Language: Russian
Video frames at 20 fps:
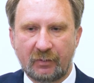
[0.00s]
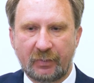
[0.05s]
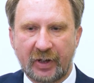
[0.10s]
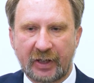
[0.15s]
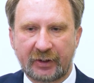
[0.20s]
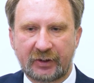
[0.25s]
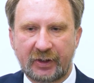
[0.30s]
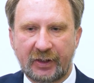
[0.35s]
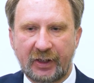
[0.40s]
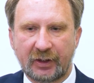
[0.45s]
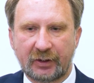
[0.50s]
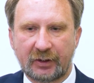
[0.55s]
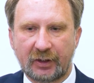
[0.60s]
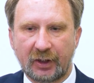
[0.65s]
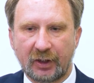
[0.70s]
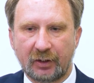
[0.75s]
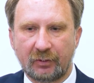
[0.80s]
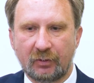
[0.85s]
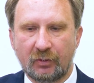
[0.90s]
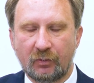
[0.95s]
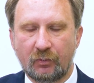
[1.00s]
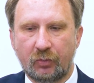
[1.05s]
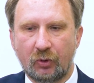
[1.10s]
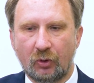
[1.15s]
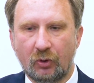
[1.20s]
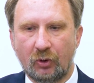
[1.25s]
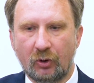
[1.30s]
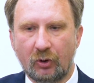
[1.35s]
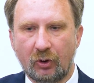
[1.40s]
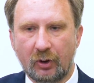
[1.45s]
портреты
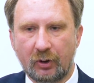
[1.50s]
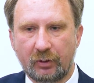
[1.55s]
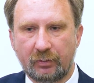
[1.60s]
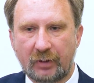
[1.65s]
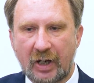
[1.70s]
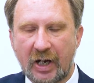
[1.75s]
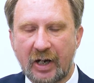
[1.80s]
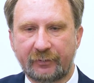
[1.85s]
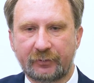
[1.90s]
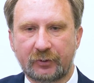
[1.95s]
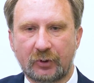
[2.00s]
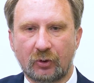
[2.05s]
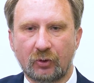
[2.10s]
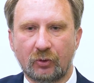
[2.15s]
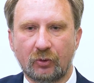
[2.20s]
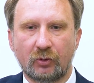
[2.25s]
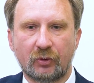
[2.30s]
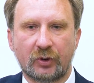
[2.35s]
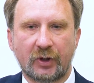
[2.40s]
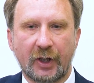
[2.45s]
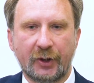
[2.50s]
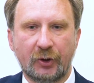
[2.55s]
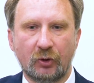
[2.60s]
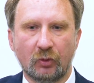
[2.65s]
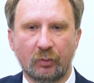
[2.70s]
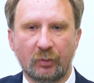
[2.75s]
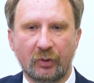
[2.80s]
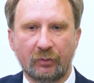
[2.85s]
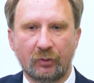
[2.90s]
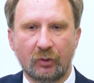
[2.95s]
по автору
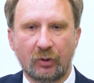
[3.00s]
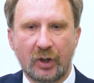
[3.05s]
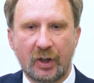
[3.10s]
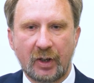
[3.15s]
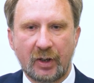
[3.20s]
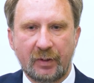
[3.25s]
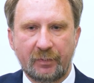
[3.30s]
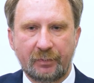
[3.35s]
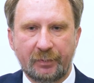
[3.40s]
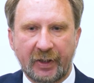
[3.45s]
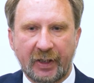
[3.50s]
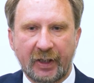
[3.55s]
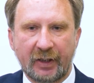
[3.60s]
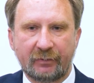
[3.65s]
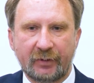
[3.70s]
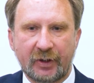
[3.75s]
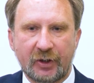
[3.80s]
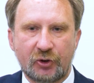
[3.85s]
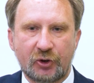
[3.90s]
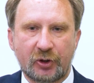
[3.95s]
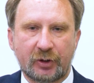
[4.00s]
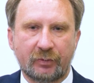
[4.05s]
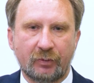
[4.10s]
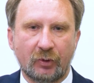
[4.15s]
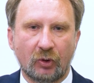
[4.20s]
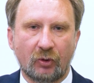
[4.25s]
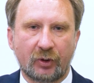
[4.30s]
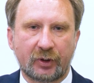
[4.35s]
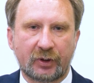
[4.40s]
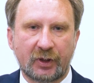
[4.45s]
Каюмову первый,
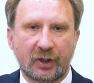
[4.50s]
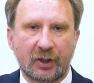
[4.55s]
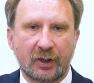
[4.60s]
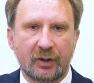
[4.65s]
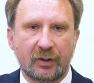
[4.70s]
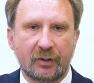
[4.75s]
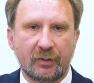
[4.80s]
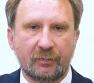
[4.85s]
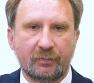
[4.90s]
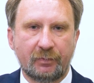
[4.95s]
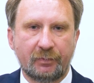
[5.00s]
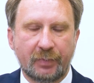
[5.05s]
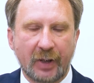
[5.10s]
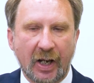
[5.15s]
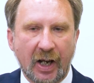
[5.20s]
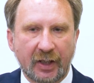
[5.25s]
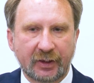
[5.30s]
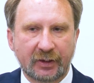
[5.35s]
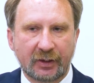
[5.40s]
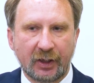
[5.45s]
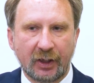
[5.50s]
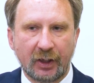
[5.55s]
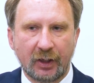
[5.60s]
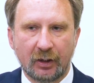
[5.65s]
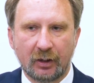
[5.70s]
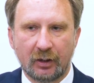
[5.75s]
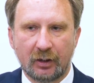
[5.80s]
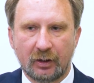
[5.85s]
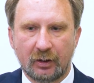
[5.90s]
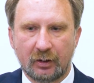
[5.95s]
четвертый, пятый,
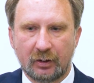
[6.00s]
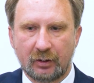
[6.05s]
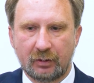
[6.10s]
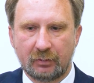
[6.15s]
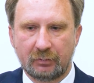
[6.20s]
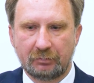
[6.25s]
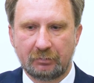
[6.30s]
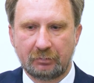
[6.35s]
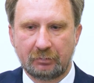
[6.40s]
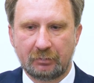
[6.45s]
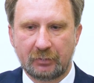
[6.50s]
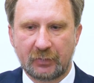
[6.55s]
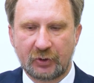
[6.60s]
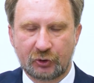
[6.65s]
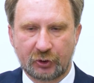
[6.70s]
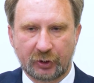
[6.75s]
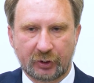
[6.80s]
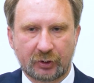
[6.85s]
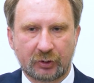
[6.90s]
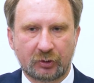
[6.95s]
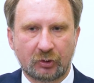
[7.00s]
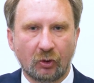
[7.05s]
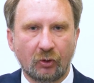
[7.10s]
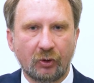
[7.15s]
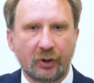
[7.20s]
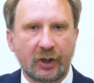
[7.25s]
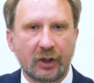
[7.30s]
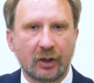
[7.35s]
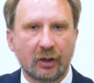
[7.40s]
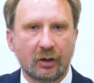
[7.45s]

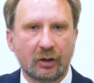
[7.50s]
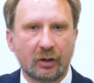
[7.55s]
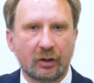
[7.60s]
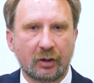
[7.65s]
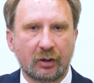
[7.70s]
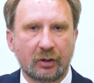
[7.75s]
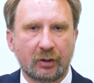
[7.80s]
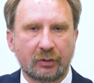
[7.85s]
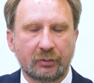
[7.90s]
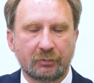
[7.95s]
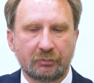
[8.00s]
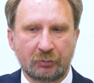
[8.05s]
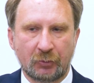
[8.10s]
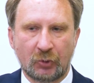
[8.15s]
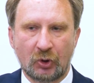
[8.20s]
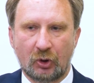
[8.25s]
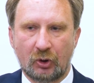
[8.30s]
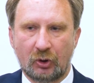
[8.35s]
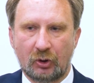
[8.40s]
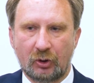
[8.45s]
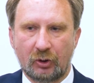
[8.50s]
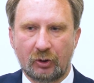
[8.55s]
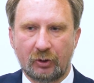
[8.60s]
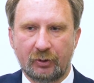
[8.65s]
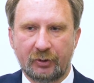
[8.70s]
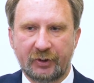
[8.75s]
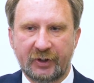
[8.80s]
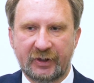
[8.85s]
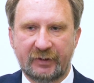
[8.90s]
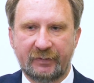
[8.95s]
шестой,
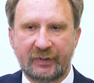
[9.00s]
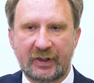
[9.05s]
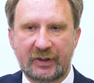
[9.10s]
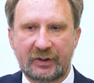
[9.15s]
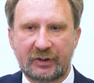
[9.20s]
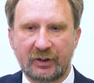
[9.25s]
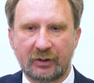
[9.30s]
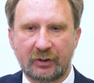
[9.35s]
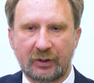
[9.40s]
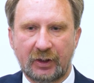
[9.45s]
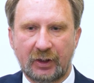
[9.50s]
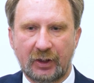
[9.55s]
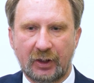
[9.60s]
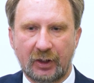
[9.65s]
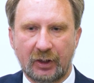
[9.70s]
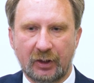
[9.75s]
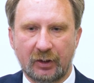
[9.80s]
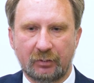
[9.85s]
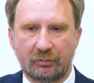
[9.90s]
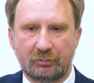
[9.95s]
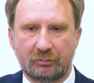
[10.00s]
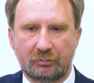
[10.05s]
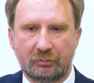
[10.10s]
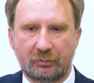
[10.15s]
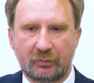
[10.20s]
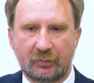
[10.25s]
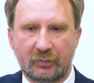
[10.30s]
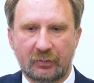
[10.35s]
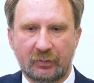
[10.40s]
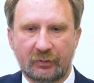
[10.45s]
но известен и
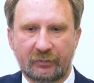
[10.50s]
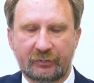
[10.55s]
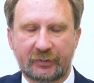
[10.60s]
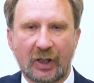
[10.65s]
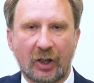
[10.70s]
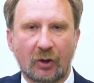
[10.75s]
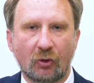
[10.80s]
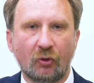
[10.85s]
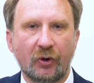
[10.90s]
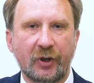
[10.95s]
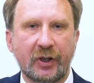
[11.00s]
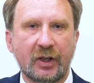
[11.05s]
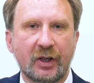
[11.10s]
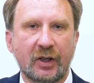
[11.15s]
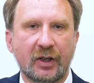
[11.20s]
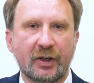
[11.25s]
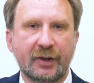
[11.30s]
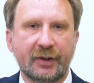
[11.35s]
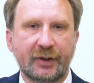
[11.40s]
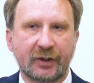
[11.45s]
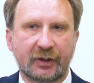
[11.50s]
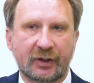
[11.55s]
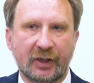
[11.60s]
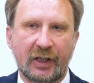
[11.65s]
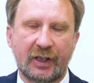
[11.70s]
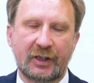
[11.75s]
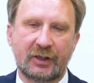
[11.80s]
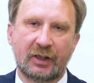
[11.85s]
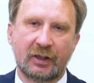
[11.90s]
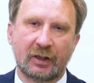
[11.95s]
второй, и
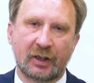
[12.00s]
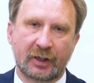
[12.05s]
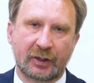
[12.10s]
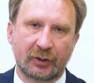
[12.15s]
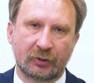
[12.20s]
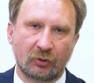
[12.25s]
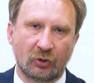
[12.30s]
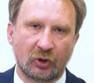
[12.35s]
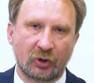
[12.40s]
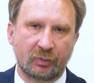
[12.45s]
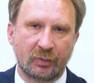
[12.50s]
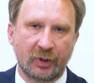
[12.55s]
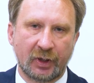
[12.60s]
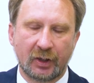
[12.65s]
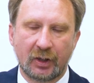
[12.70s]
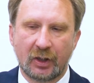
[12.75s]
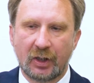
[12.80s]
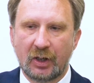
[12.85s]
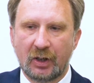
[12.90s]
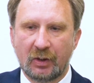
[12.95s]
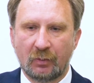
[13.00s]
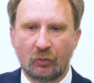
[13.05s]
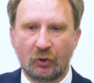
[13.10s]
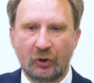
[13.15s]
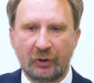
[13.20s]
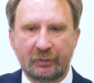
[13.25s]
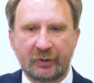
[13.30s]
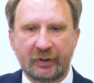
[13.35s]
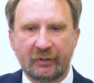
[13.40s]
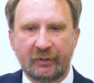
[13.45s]
третий, о которых мы будем